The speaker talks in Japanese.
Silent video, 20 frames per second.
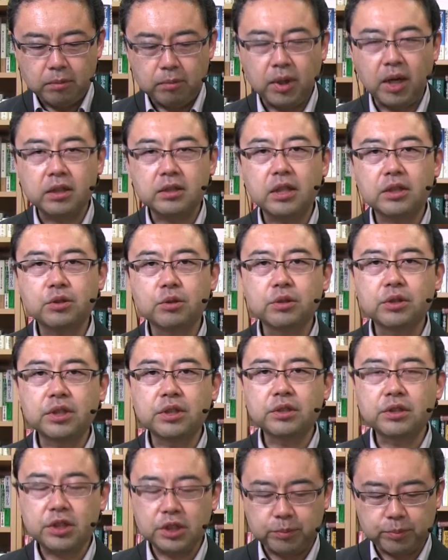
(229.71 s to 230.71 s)
また食
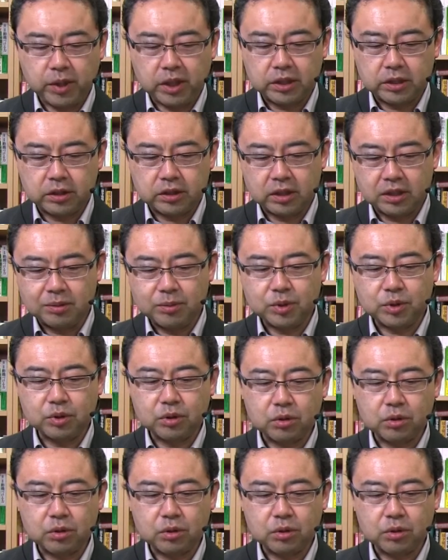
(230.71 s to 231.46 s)
品スーパーですけれども、